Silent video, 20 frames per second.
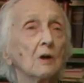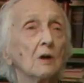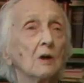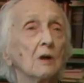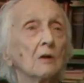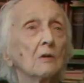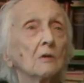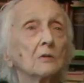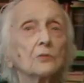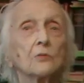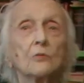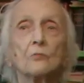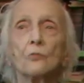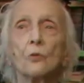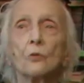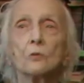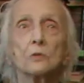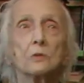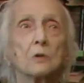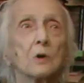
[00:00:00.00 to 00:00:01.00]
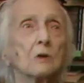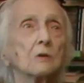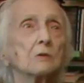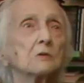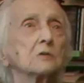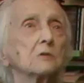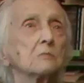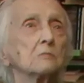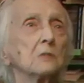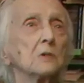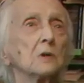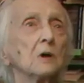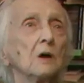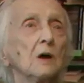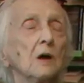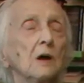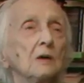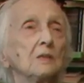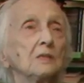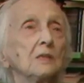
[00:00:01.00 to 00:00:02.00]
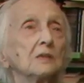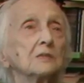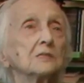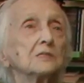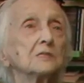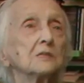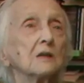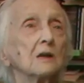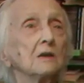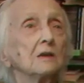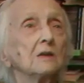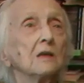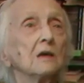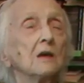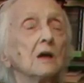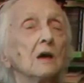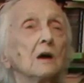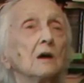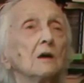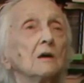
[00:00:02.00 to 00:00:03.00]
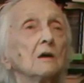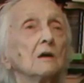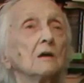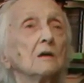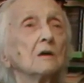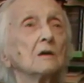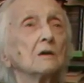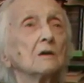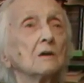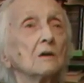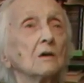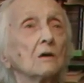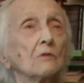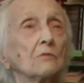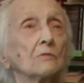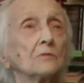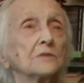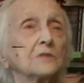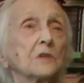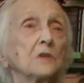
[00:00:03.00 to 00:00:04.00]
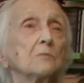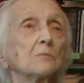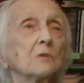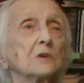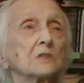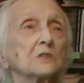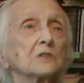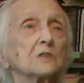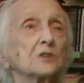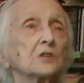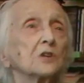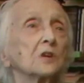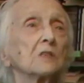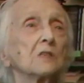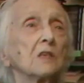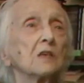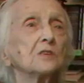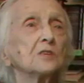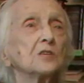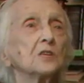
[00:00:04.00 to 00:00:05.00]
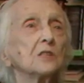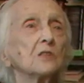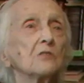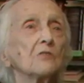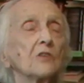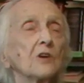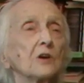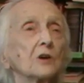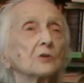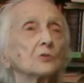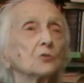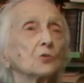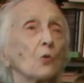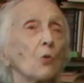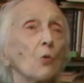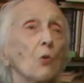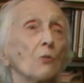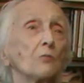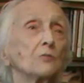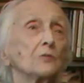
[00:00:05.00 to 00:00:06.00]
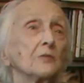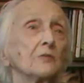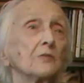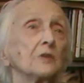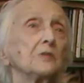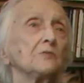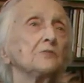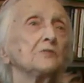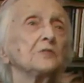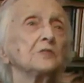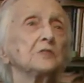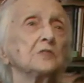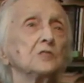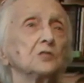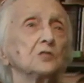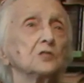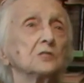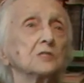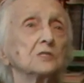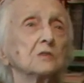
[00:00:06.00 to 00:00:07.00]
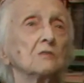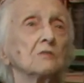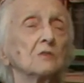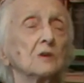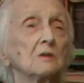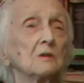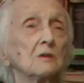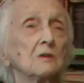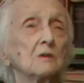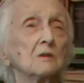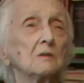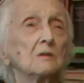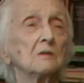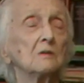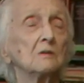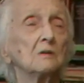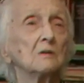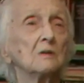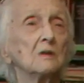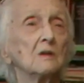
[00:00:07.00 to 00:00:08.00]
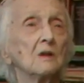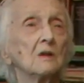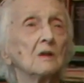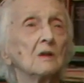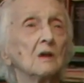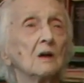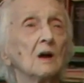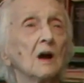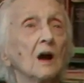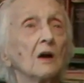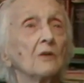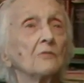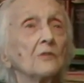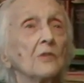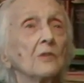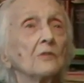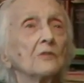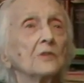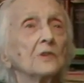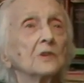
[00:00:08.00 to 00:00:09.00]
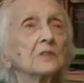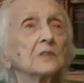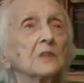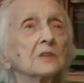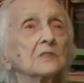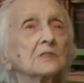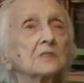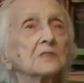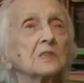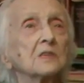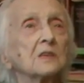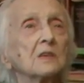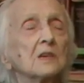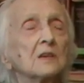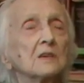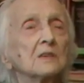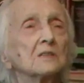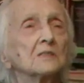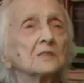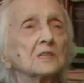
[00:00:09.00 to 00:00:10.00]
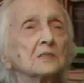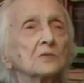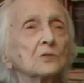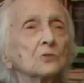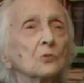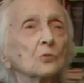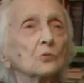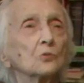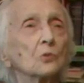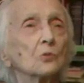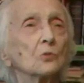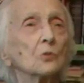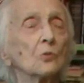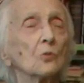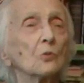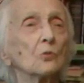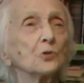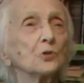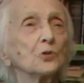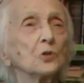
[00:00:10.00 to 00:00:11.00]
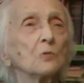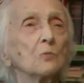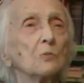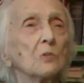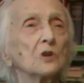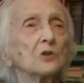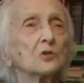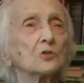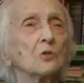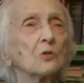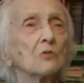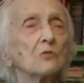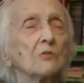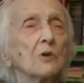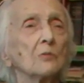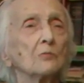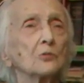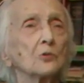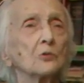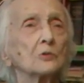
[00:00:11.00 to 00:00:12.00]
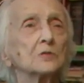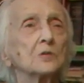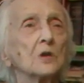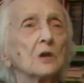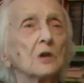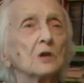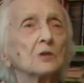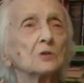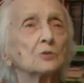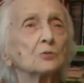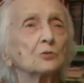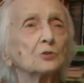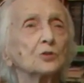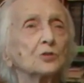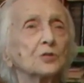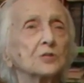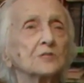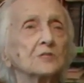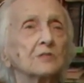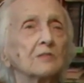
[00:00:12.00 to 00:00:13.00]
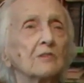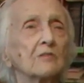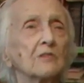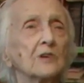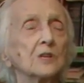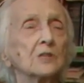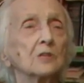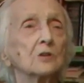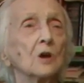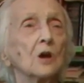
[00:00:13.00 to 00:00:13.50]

Вот, вот как же мы не знали э, взаимоотношения человека духовного и физического. А Вернадский затронул очень большой вопрос существования,